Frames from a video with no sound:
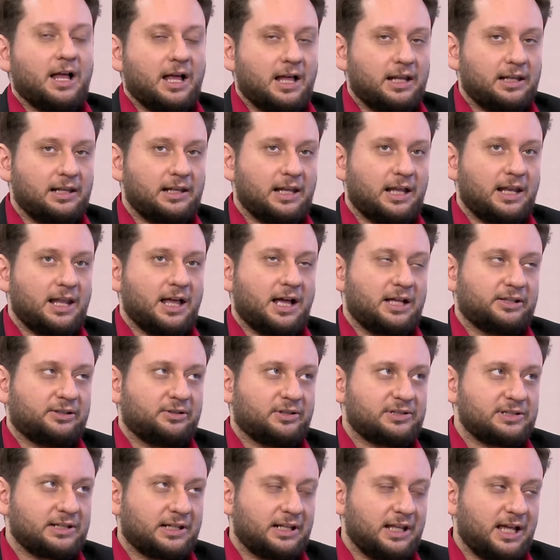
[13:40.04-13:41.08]
العلاقات
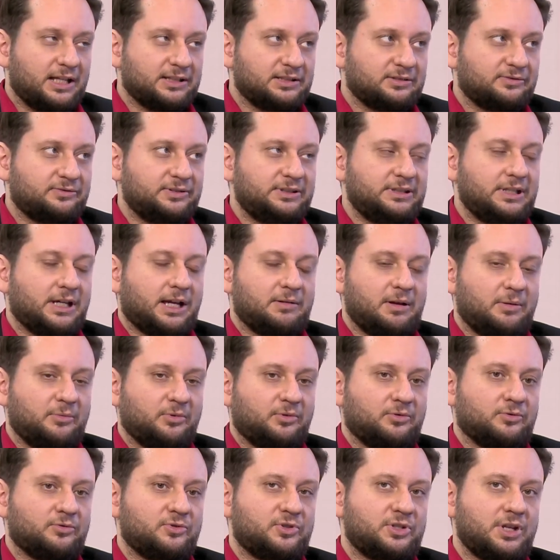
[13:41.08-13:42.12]
التوكسيك العاطفيه كمان
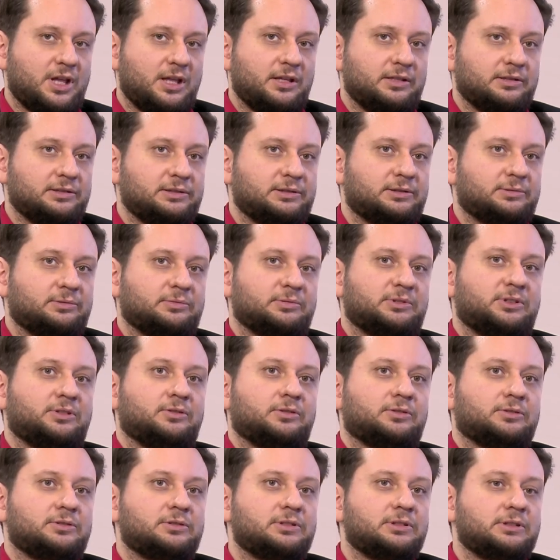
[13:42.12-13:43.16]
بيكون شخص
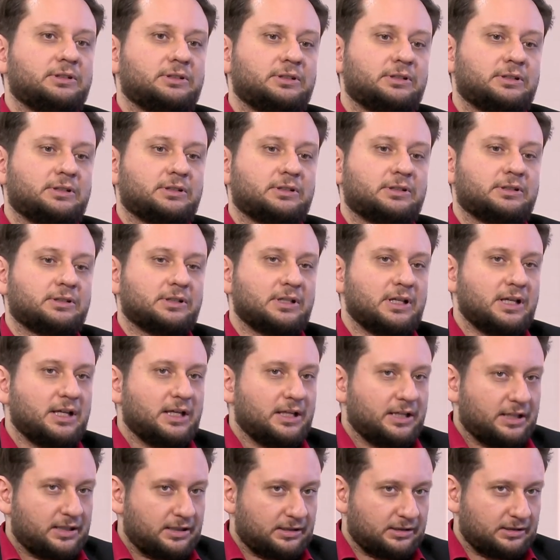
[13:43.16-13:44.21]
بده
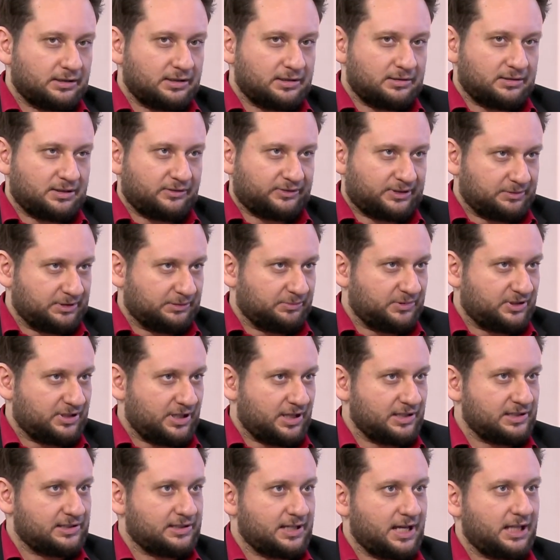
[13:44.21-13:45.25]
يرتبط
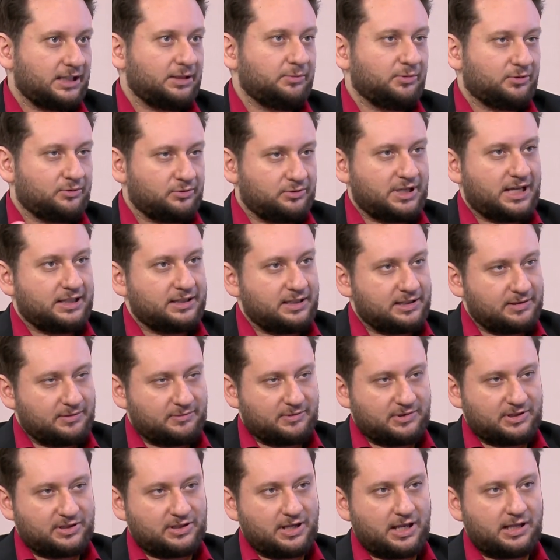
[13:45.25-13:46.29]
بشخص ثاني بيكون هذا
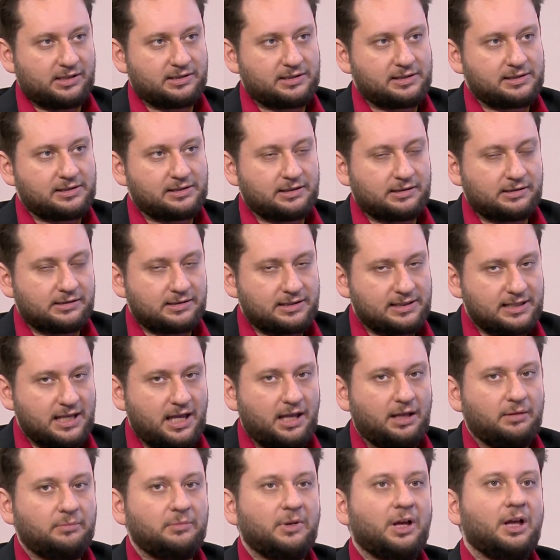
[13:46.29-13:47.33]
الشخص
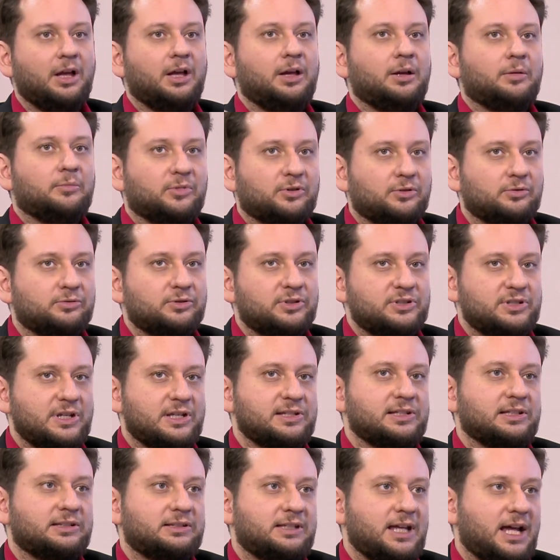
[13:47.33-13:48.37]
سام بيكون
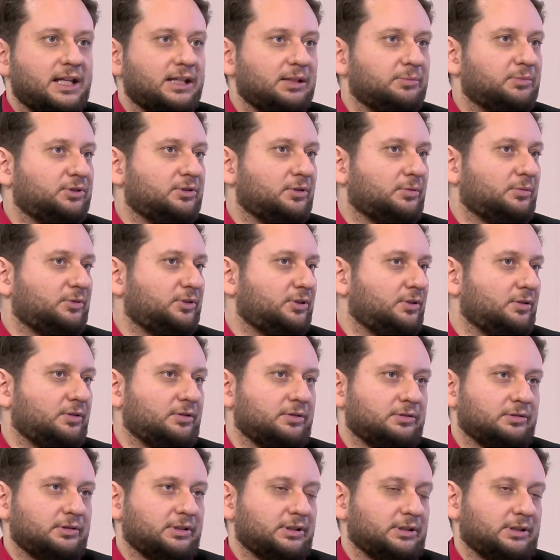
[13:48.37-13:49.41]
الشخص الثاني بده
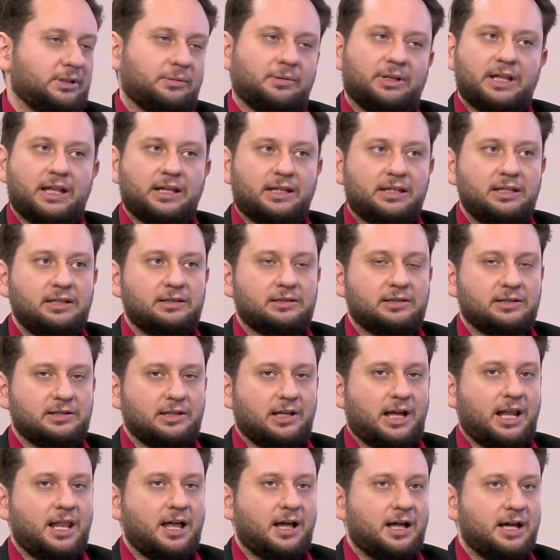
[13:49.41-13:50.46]
منه طبعا اكيد
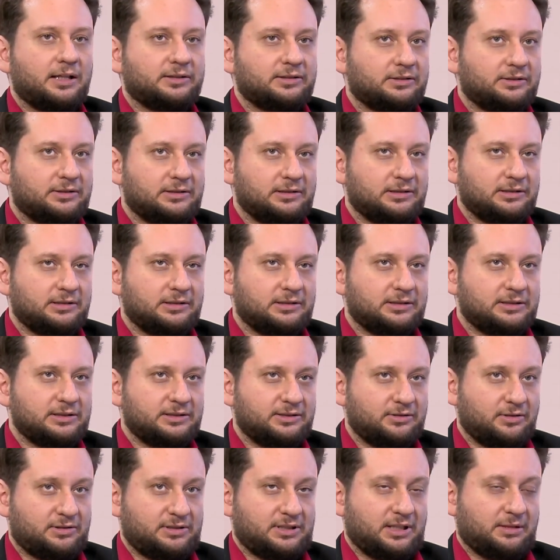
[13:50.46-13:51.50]
العلاقات
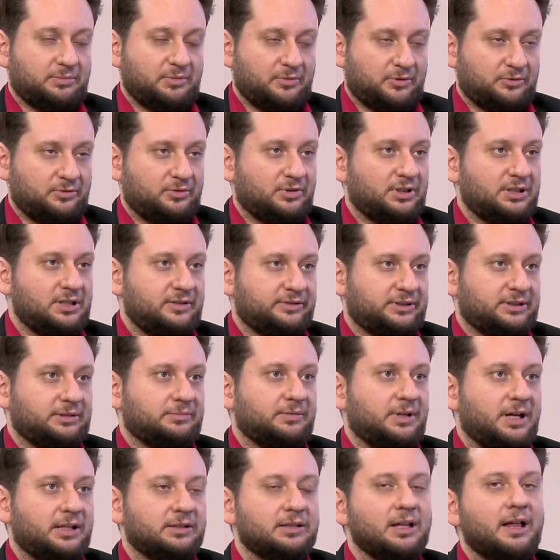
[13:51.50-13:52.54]
التوكسيك بموضوع
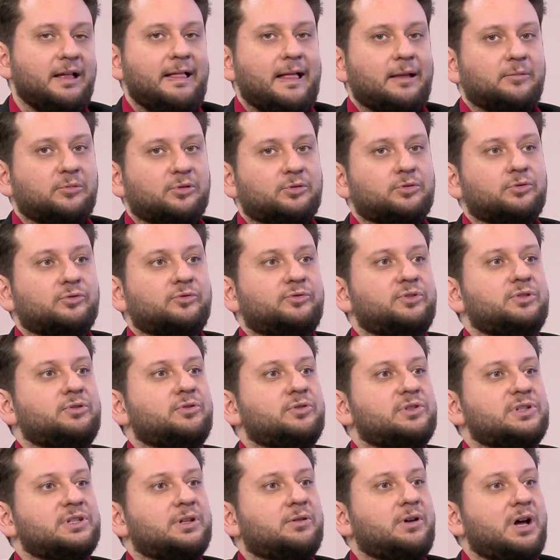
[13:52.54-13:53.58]
الارتباط بيكون فيه
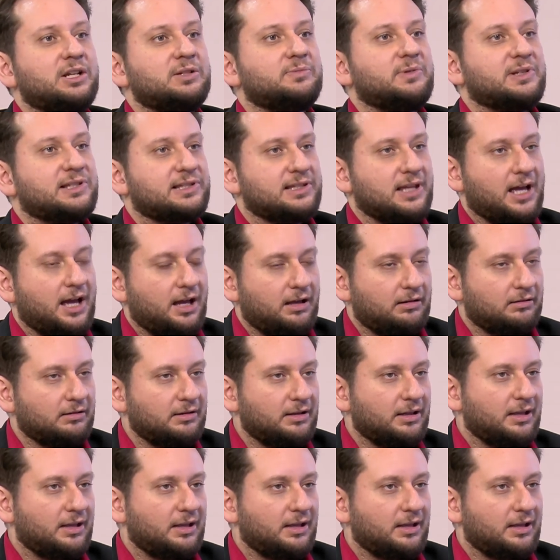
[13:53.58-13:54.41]
الزواج مصلحه